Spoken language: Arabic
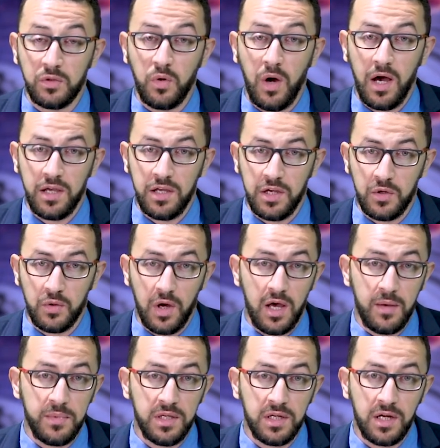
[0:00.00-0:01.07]
تعين
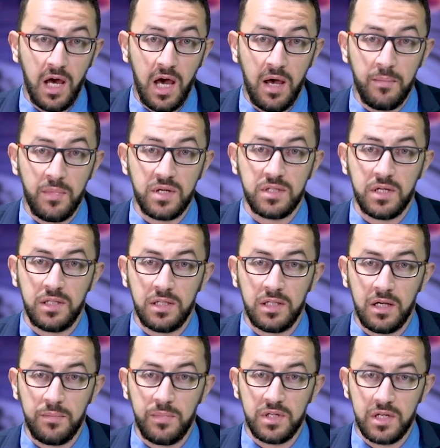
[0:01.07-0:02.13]
أمينا عاما
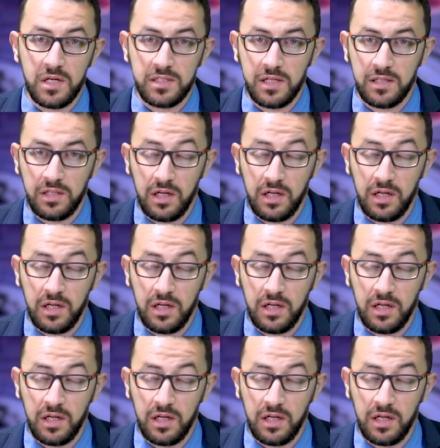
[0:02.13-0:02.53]
جديدا بجلسة